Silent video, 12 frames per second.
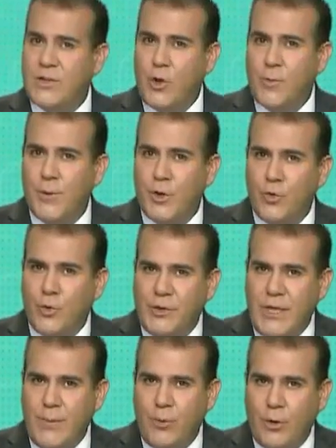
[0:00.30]
Un sector
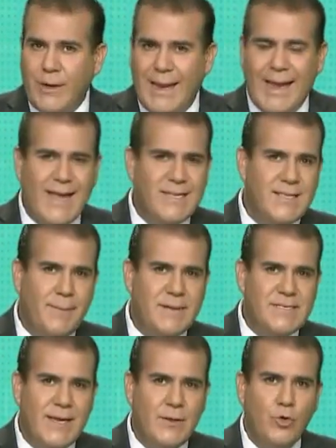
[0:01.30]
productivo que la está
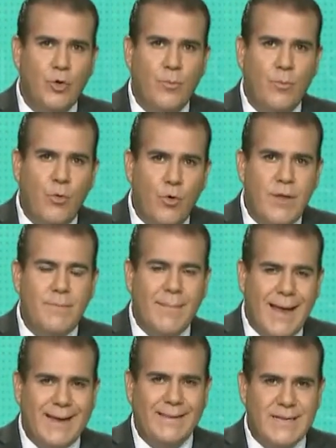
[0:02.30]
pasando muy
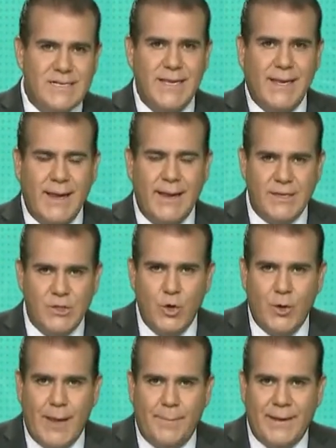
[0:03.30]
mal desde que
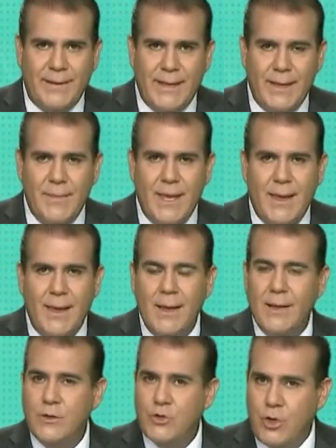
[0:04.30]
inició la pandemia
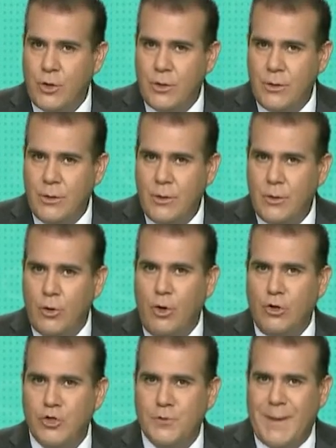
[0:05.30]
son
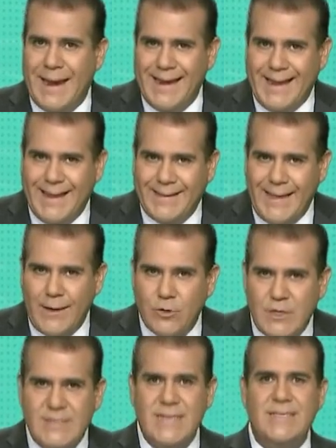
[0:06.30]
los
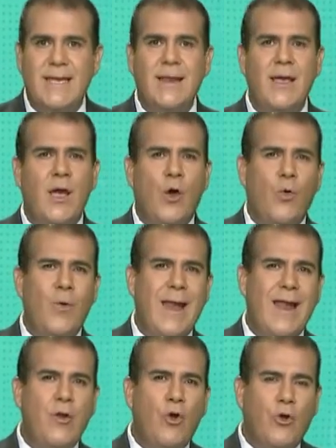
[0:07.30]
banqueteros, es decir,
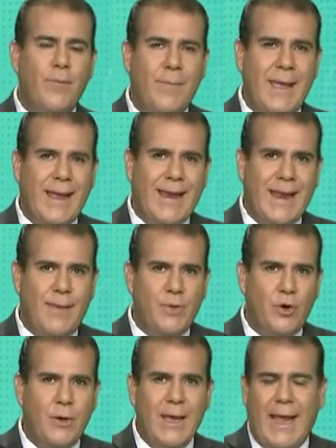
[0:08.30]
un enorme
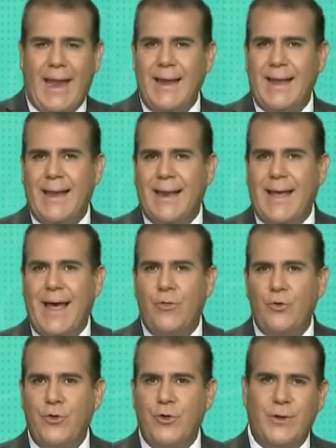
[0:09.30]
gremio
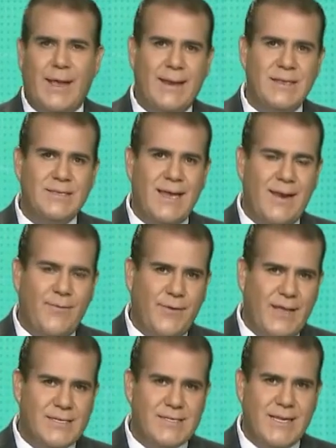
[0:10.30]
encargado de organizar
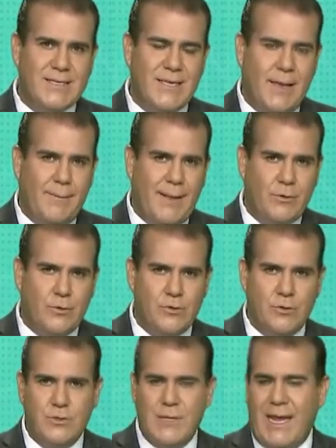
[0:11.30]
fiestas y
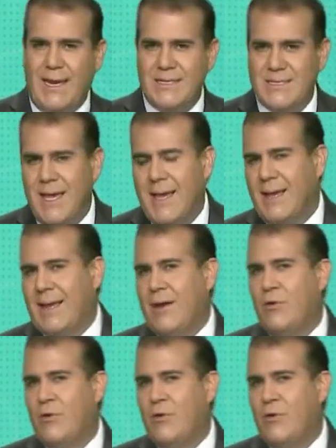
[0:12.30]
eventos sociales